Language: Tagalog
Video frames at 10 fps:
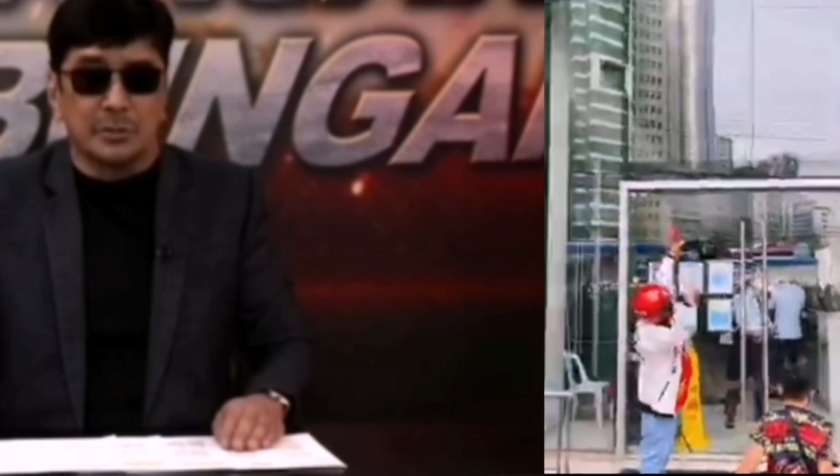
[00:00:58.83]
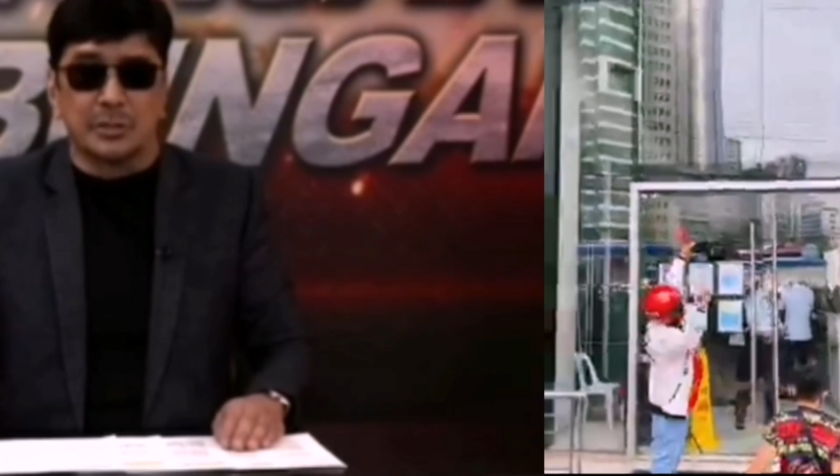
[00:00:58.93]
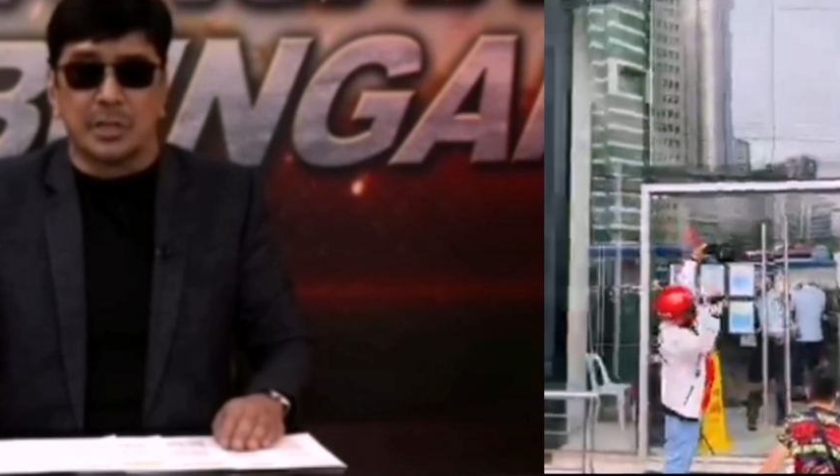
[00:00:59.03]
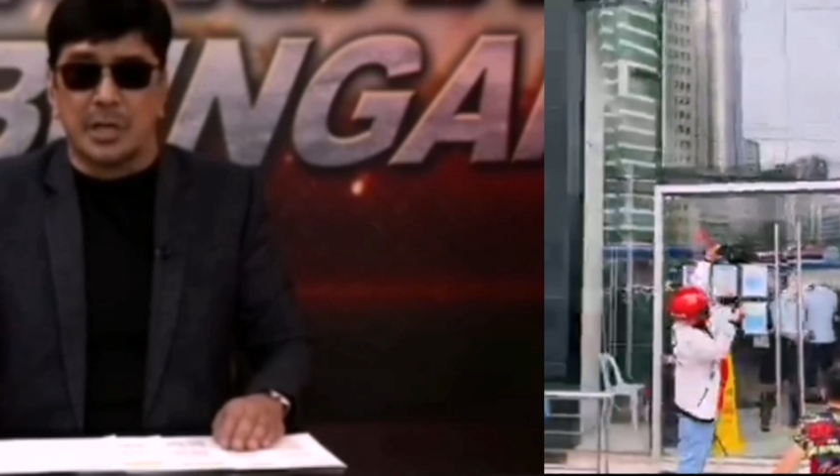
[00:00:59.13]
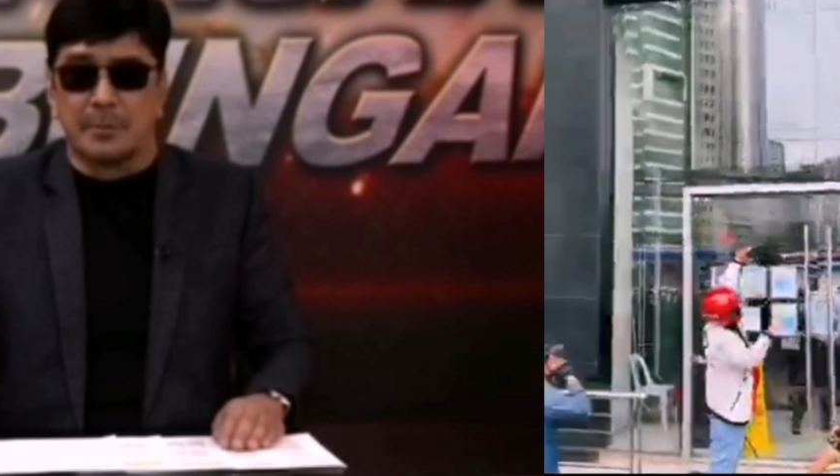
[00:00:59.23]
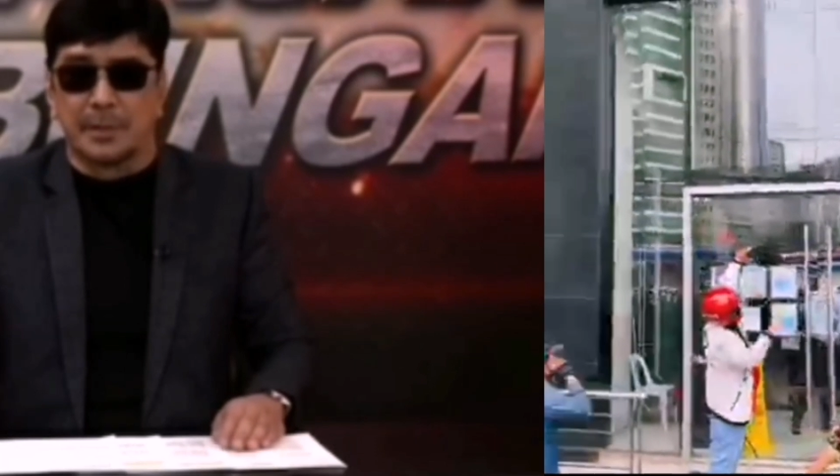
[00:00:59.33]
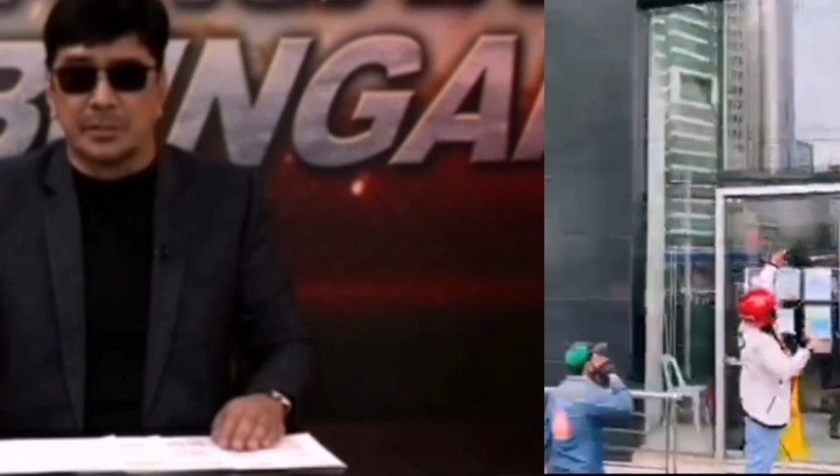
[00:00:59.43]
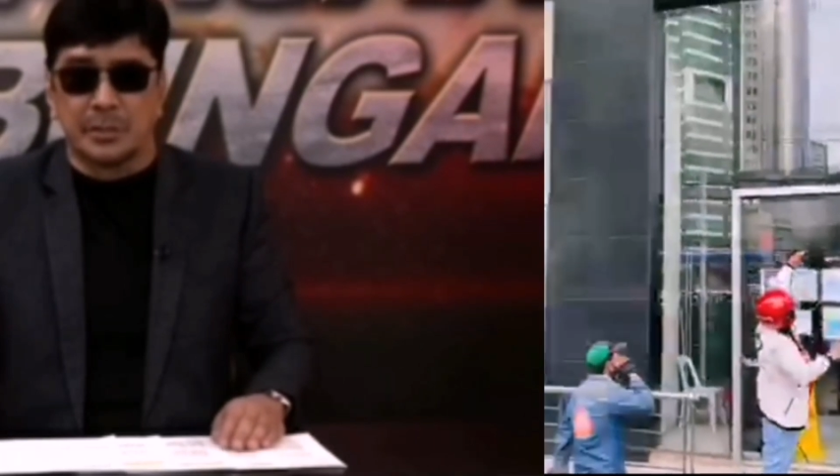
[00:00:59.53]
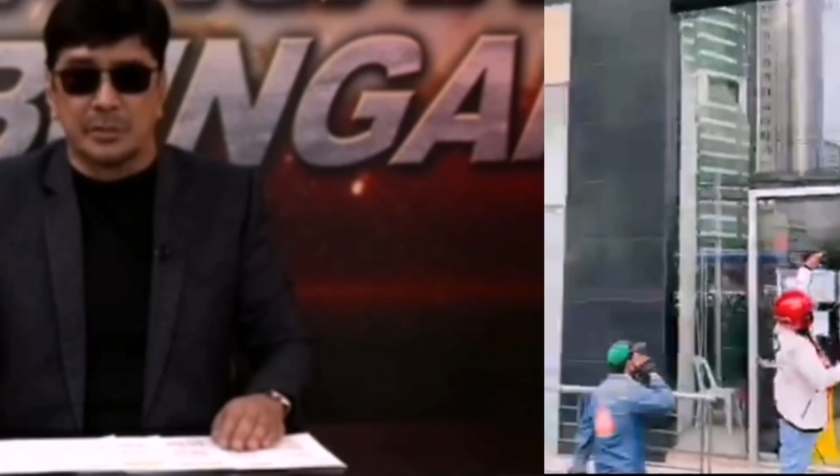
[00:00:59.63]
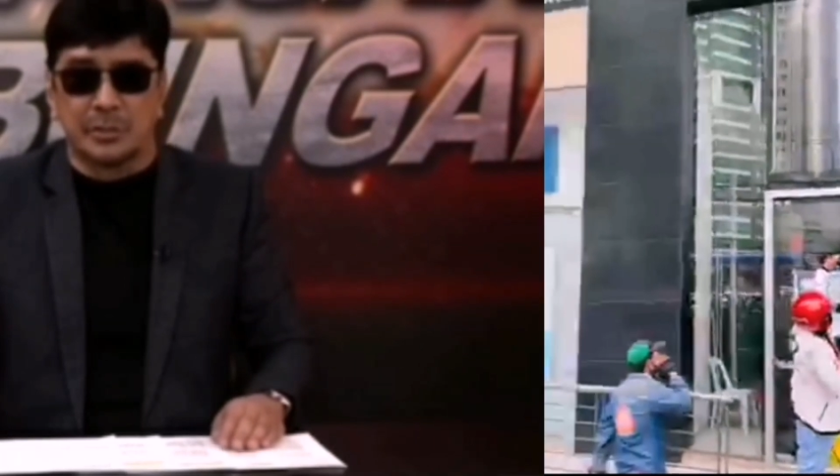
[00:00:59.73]
sa
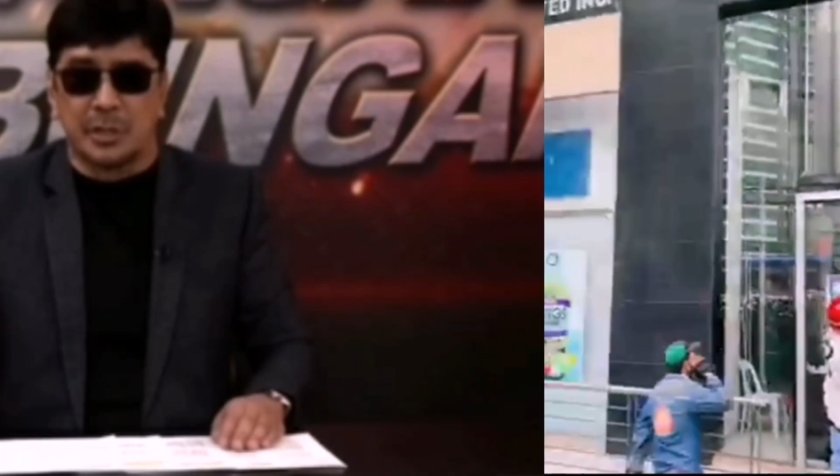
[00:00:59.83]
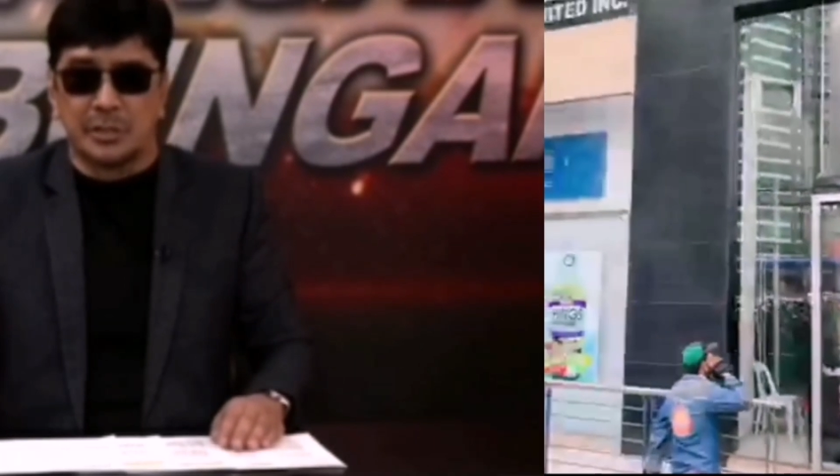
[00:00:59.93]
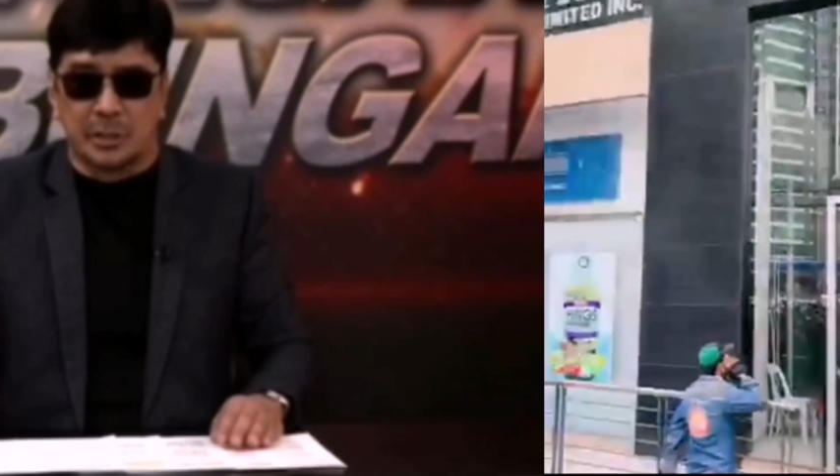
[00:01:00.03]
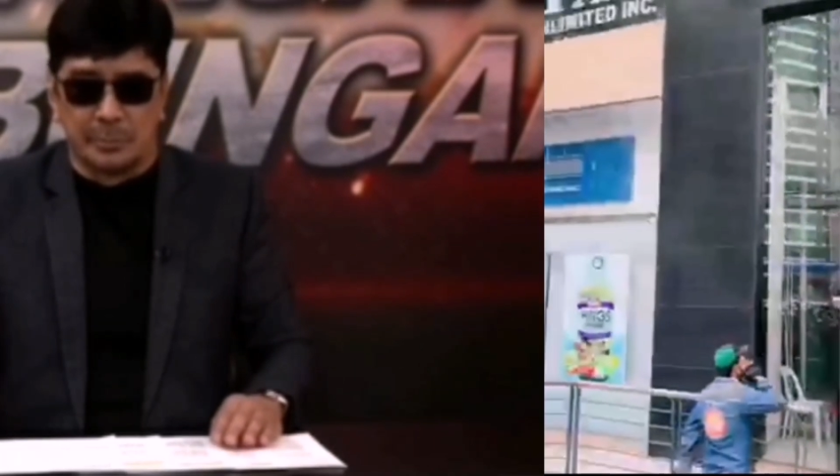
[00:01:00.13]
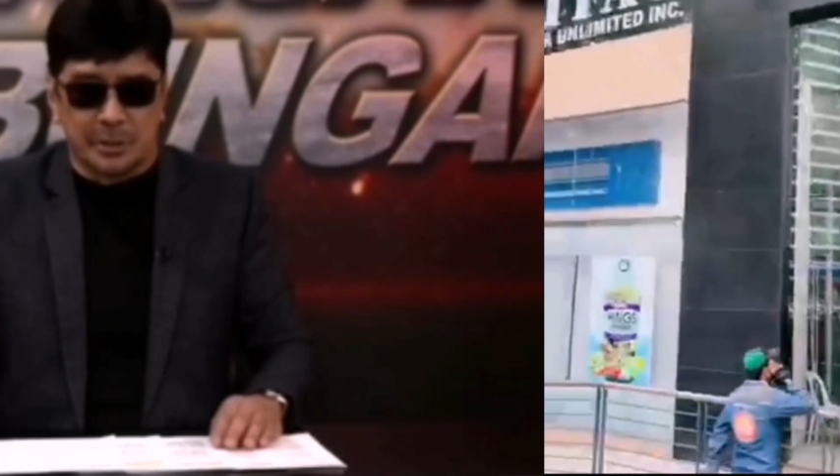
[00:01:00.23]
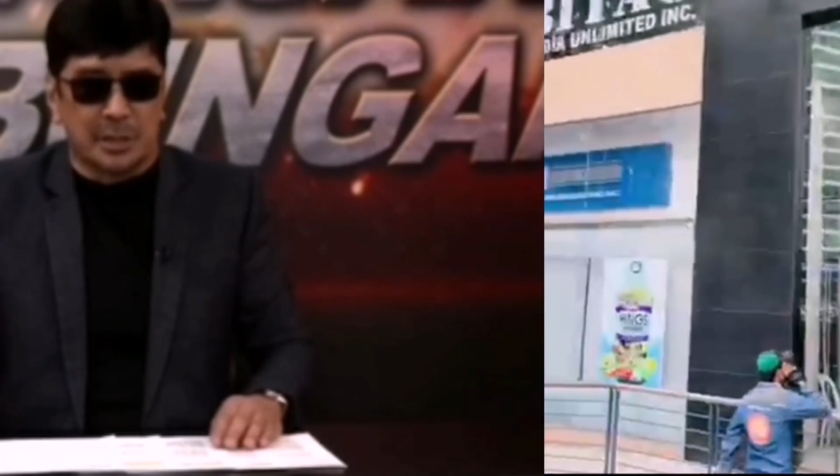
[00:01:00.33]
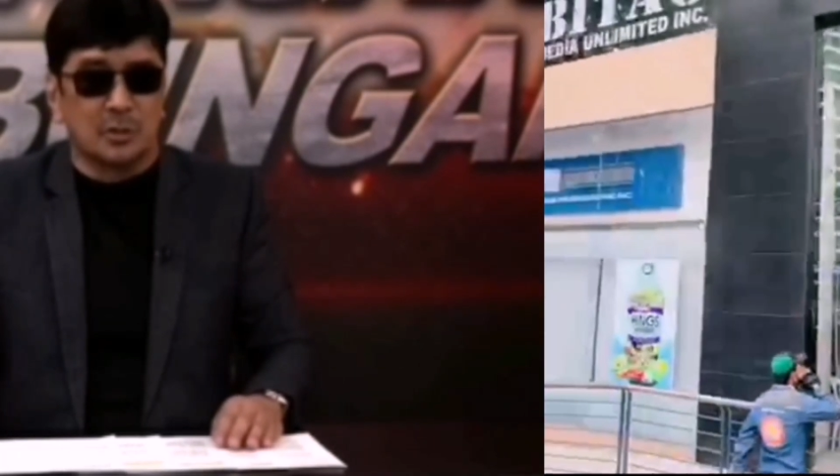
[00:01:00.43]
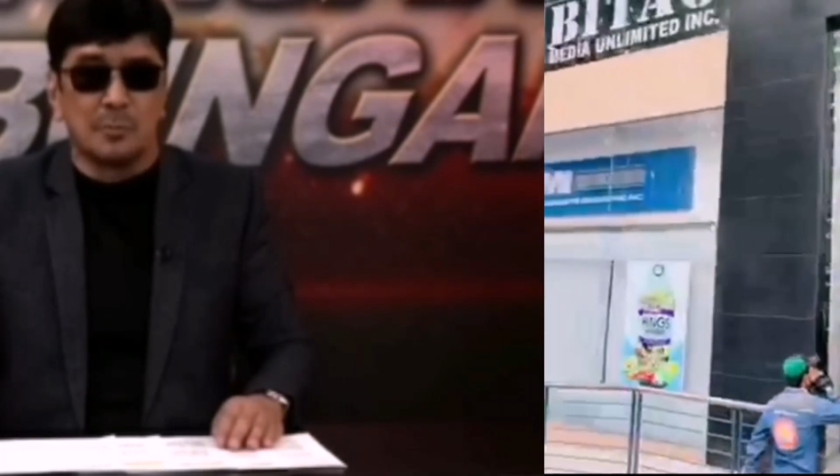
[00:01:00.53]
Securities and Exchange Commission